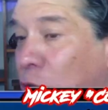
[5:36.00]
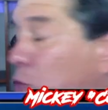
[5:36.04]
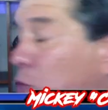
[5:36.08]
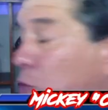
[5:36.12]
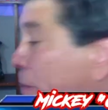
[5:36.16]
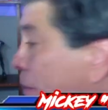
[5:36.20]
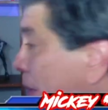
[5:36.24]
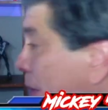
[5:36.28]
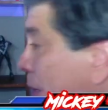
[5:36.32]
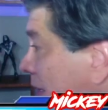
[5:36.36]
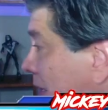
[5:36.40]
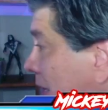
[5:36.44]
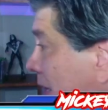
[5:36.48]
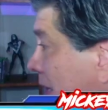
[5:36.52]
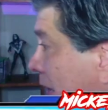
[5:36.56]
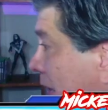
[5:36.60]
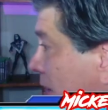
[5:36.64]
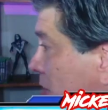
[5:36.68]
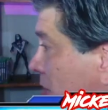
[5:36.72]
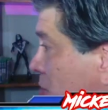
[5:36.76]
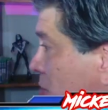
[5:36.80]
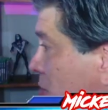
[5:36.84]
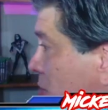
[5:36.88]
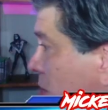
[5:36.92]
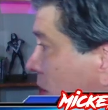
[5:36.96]
un pick
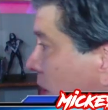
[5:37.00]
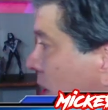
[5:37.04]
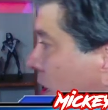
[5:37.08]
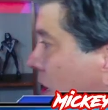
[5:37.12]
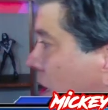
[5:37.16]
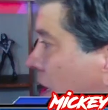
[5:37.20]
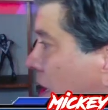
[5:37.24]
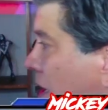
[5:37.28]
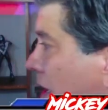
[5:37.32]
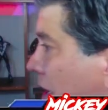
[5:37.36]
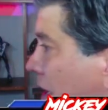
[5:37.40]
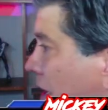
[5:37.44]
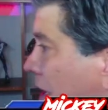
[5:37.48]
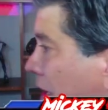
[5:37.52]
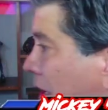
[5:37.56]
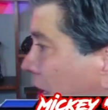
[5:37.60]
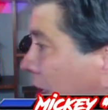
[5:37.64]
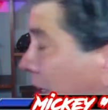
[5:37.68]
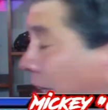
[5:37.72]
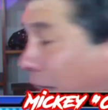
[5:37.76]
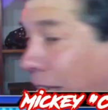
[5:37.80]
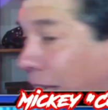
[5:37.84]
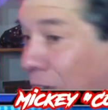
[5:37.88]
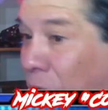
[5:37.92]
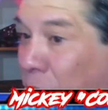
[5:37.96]
diario. Eh,
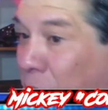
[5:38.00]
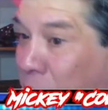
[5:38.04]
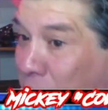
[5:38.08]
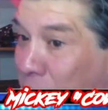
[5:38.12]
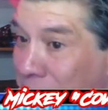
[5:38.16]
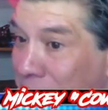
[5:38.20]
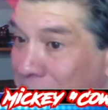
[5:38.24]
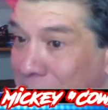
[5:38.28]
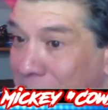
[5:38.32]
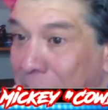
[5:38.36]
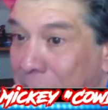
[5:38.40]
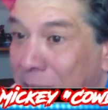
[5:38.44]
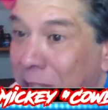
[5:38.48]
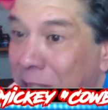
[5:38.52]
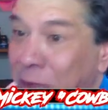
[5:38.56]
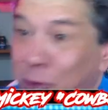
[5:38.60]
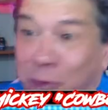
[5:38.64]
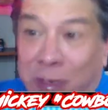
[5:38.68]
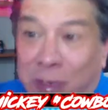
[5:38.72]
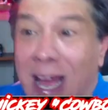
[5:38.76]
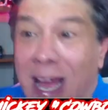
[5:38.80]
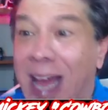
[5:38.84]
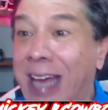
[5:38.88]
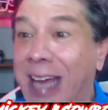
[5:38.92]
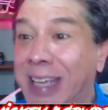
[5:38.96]
que como les repito,
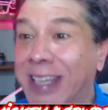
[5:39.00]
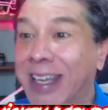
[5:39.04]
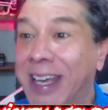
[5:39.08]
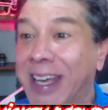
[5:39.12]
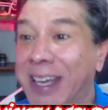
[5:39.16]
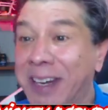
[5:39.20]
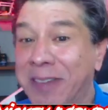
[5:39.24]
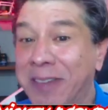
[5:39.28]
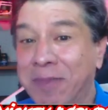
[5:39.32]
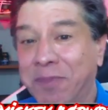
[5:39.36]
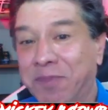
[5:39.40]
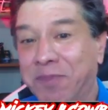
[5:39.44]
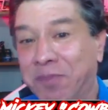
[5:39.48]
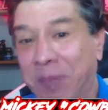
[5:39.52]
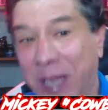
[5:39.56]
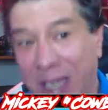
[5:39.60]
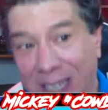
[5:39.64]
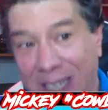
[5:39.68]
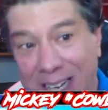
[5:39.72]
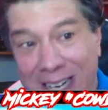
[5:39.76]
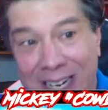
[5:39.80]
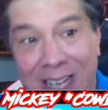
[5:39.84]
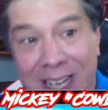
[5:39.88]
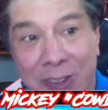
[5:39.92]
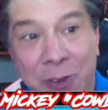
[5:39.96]
ayer pick
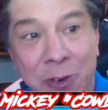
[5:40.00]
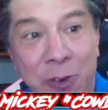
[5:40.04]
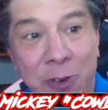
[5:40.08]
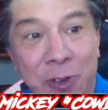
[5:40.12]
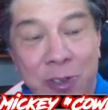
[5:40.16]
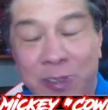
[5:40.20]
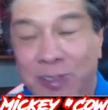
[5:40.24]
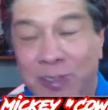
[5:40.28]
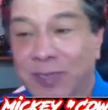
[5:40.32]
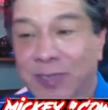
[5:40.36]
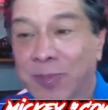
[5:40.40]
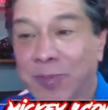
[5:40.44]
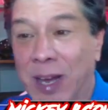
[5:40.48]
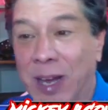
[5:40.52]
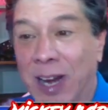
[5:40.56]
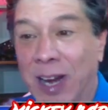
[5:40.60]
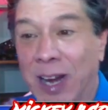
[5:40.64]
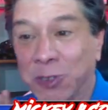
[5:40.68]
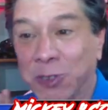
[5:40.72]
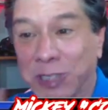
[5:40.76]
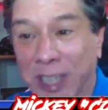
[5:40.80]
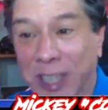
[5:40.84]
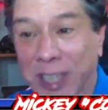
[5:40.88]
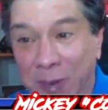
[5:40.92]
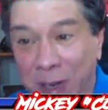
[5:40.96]
ganador, para
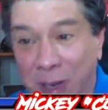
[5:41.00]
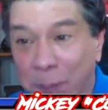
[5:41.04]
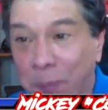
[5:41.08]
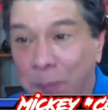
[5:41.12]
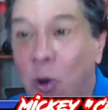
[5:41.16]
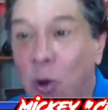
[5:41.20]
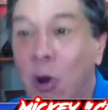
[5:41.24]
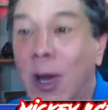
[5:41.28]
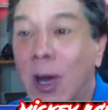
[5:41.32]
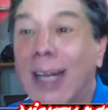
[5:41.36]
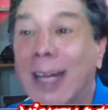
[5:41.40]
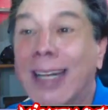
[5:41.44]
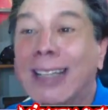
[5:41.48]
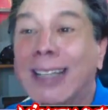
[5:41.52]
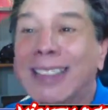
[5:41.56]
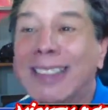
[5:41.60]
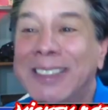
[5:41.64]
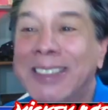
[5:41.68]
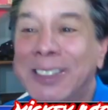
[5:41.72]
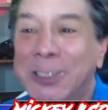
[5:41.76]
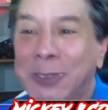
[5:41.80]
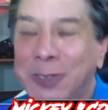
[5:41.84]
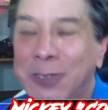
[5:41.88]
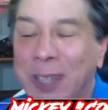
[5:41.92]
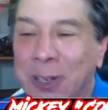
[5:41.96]
los que ven, pongan
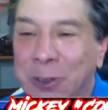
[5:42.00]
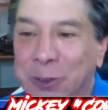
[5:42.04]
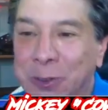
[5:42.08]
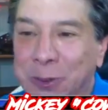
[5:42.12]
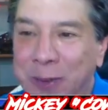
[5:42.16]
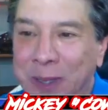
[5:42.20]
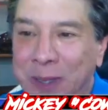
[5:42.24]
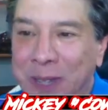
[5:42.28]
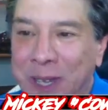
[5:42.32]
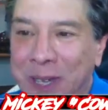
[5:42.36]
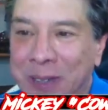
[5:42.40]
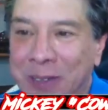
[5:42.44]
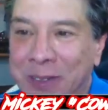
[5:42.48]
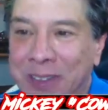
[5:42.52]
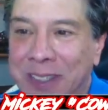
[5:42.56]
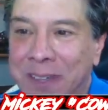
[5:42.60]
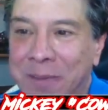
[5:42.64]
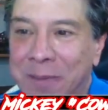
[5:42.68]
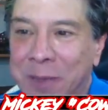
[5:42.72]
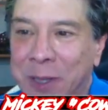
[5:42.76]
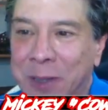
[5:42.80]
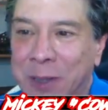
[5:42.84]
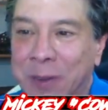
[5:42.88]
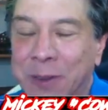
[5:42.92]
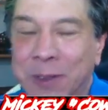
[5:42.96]
atención a los videos,
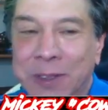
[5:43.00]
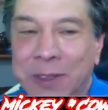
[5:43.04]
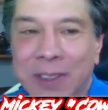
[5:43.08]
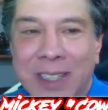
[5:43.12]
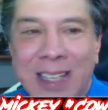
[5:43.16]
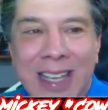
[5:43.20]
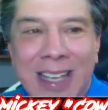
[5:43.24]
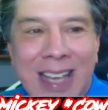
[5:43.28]
amigos.